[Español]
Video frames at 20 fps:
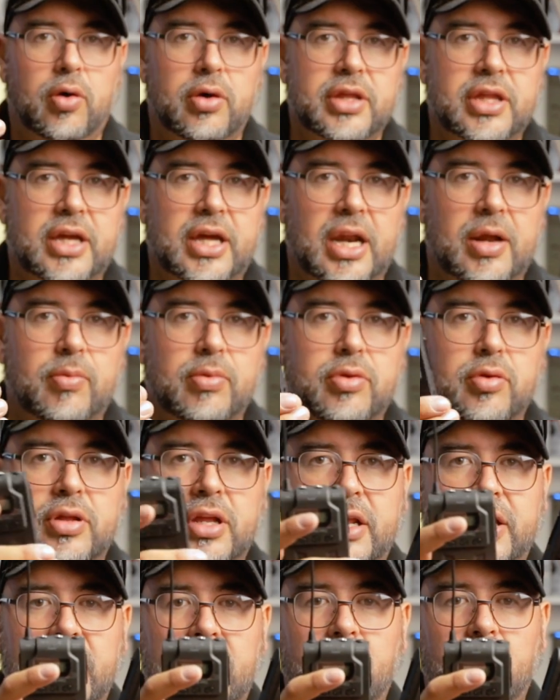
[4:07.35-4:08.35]
o si queremos
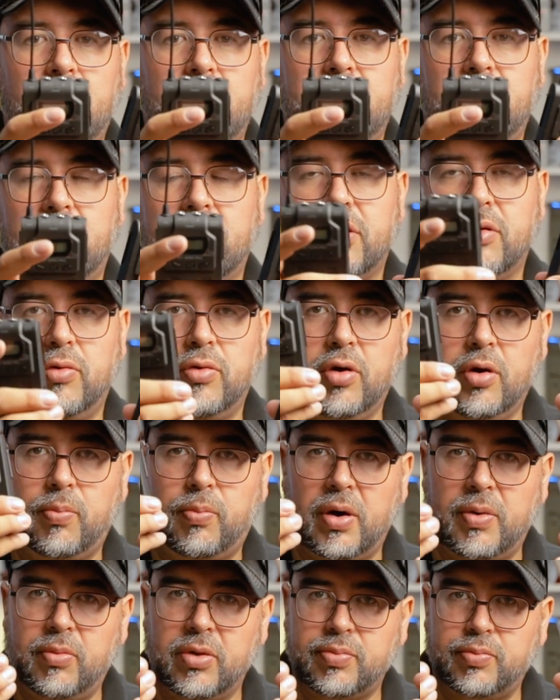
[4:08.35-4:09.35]
utilizarlo los dos, uno lo
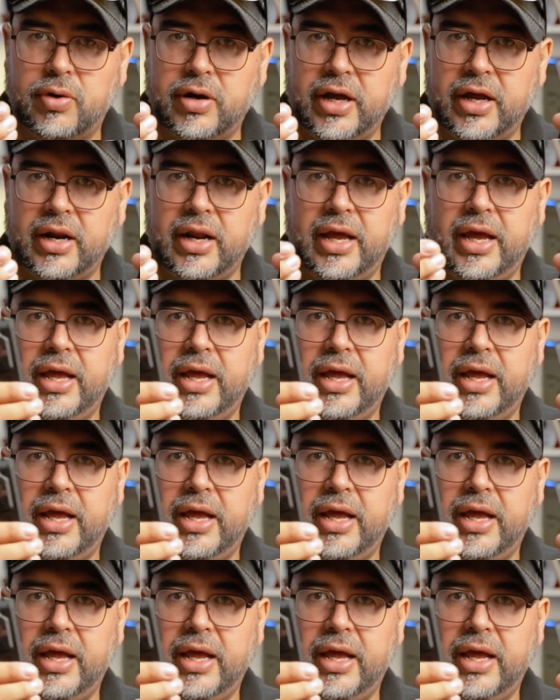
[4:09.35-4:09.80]
podemos poner